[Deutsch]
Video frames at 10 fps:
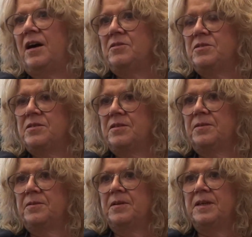aus
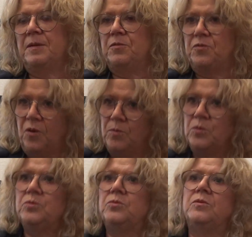äh, der
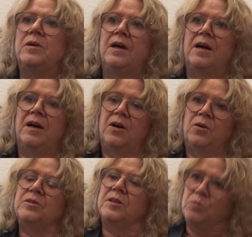Bevormundung
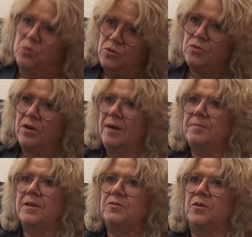und den Mut zu
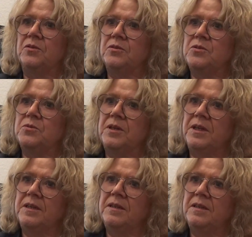haben, nach vorne zu
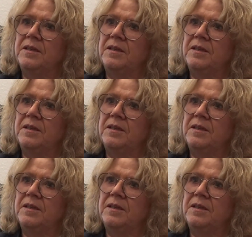gehen